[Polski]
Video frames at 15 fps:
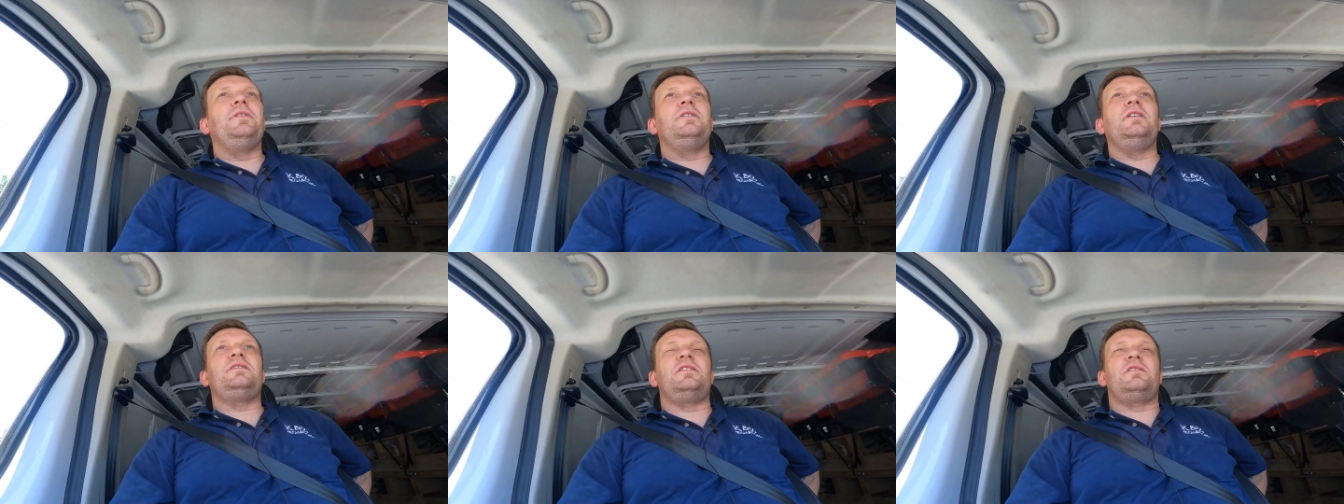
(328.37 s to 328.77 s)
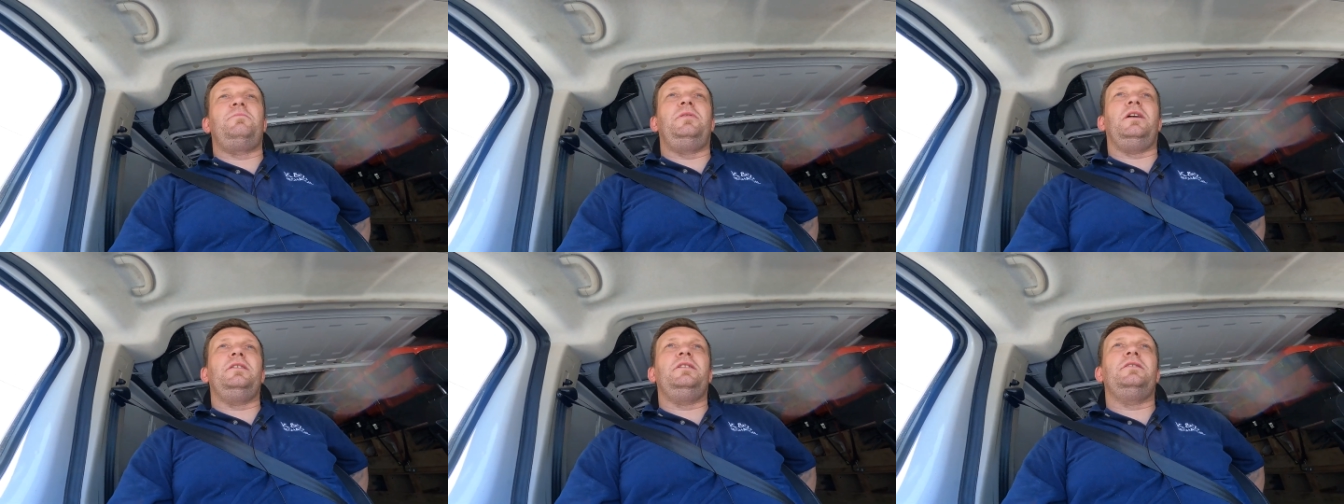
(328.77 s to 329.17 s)
Jest też
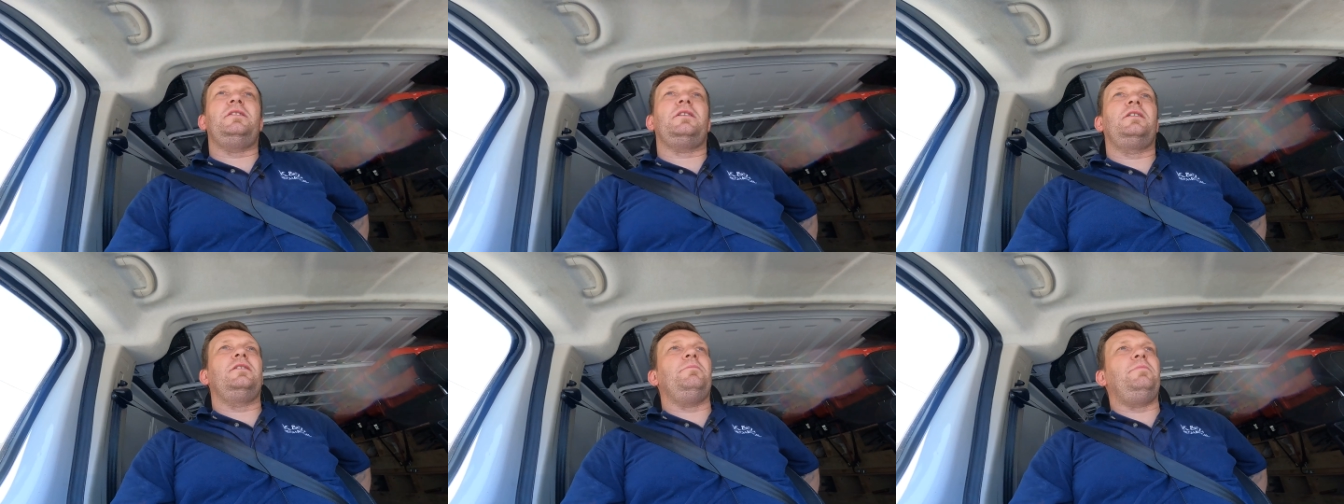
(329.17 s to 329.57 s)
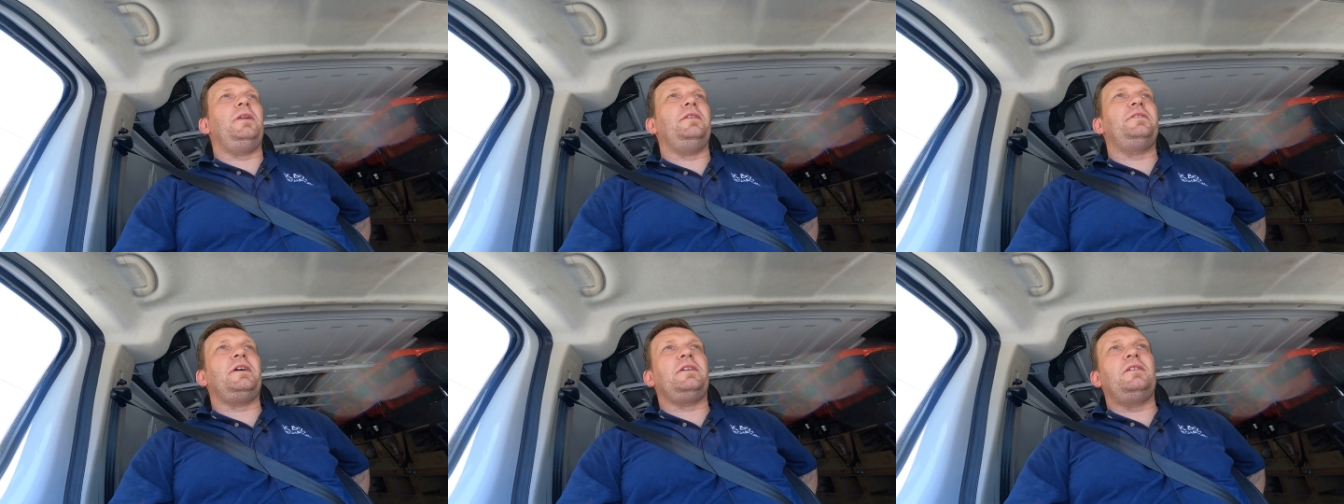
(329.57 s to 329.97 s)
plan, taki,
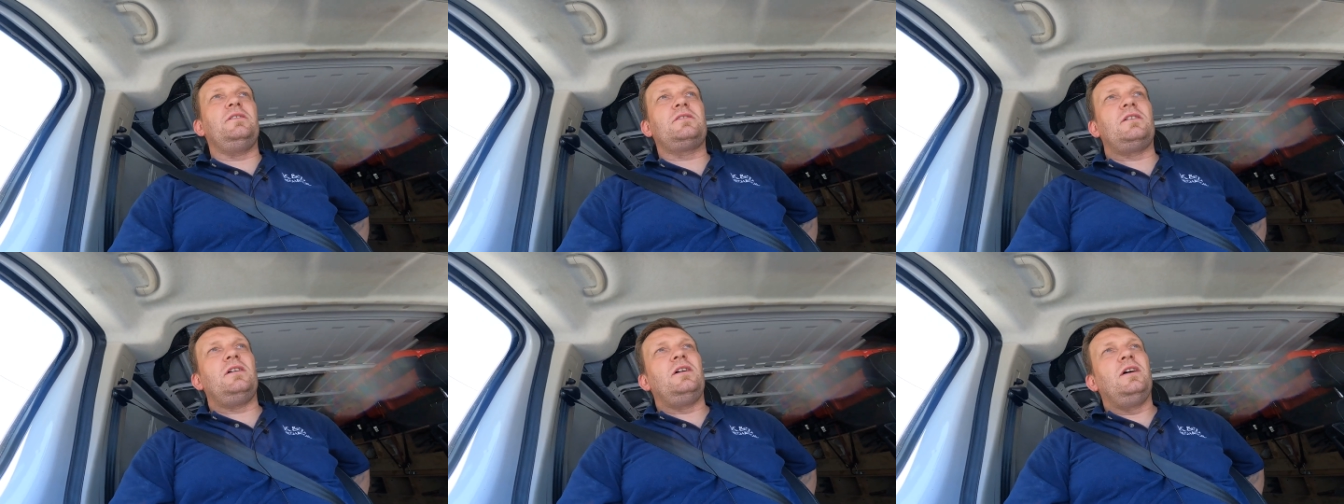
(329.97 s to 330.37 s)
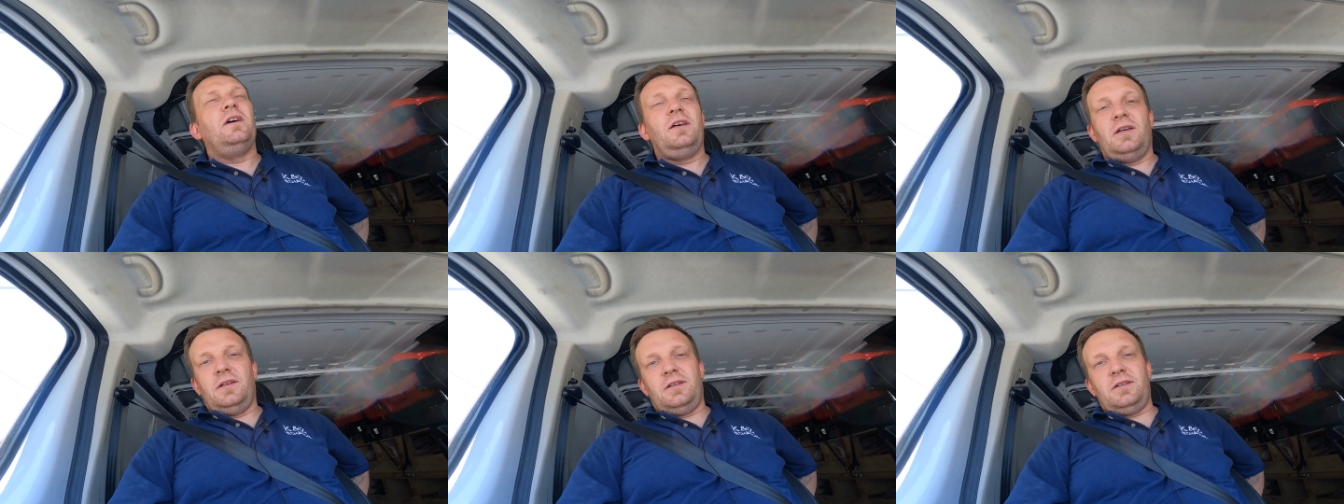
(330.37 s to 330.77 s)
plan taki, że
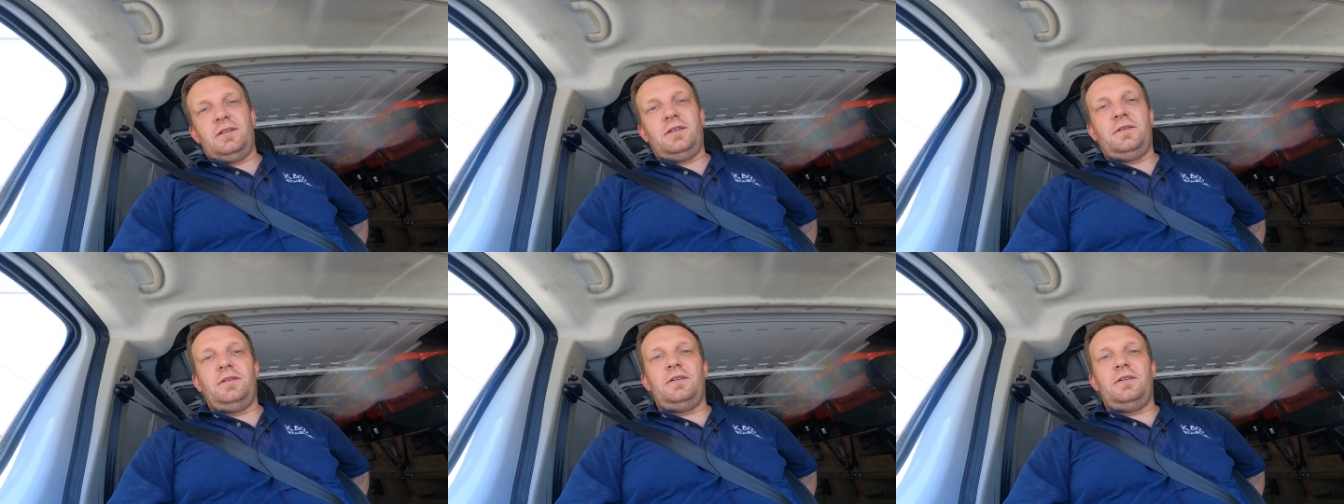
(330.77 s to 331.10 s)
yy,